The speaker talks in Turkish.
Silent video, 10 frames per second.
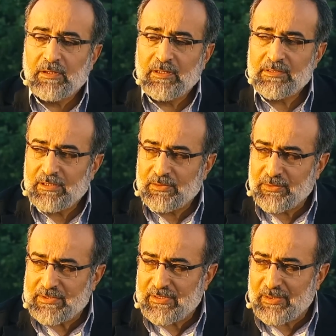
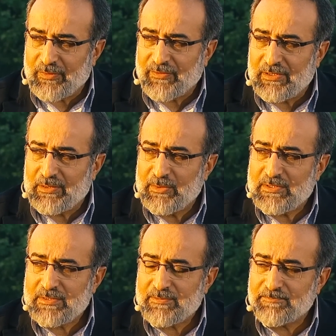Aleyhisselatü Vesselam
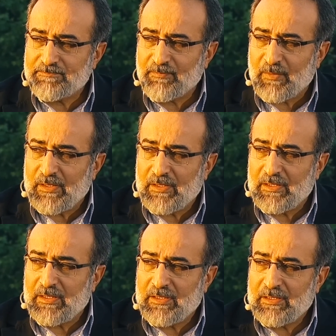Efendimiz
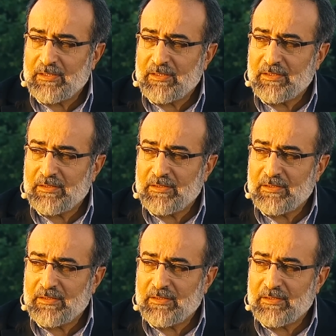e,